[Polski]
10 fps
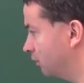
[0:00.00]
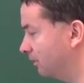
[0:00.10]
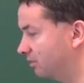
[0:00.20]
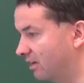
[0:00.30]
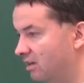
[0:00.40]
proszę
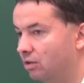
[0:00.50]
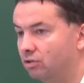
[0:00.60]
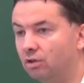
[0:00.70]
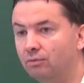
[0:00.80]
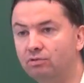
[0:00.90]
Państwa,
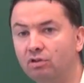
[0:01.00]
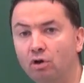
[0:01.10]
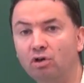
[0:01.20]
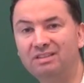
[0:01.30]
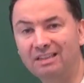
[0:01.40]
dowód
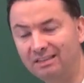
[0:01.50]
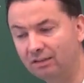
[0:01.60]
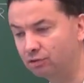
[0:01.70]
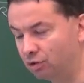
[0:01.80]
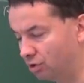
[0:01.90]

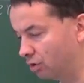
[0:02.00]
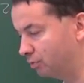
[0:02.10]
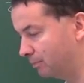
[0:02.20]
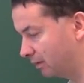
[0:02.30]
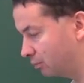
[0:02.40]
ostatniego trzeciego
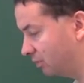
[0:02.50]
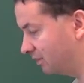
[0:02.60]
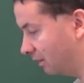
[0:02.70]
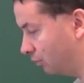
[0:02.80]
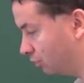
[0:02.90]
przypadku
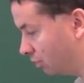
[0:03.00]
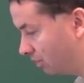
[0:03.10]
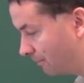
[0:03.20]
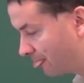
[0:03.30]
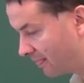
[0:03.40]
jest
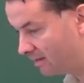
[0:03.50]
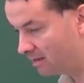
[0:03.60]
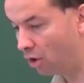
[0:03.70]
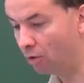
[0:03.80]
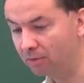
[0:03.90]
zakończony.
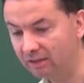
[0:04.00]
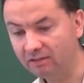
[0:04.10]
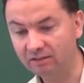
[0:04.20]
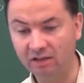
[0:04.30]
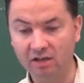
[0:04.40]

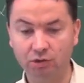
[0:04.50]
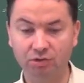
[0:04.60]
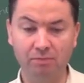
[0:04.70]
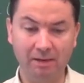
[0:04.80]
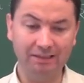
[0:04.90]
Obojętnie,
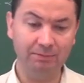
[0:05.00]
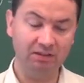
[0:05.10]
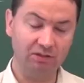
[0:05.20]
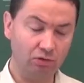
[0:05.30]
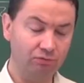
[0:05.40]
czy wybrany
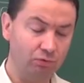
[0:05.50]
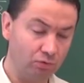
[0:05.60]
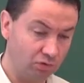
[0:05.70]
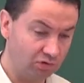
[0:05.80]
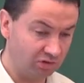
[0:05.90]
przez nas kąt w
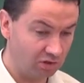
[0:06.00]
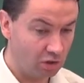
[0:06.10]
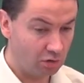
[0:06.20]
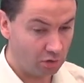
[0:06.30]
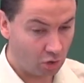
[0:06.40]
trójkącie jest
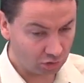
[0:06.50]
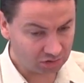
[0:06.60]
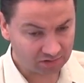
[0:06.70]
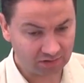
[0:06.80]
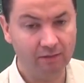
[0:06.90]

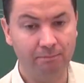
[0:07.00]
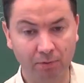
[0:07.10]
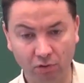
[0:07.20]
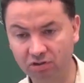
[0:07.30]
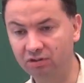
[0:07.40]
ostry,
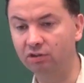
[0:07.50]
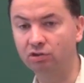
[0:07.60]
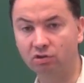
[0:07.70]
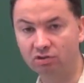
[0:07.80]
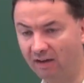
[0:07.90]
prosty
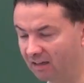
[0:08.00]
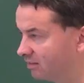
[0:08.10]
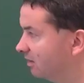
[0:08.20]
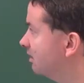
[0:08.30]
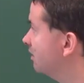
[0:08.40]
czy
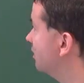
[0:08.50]
rozwarty,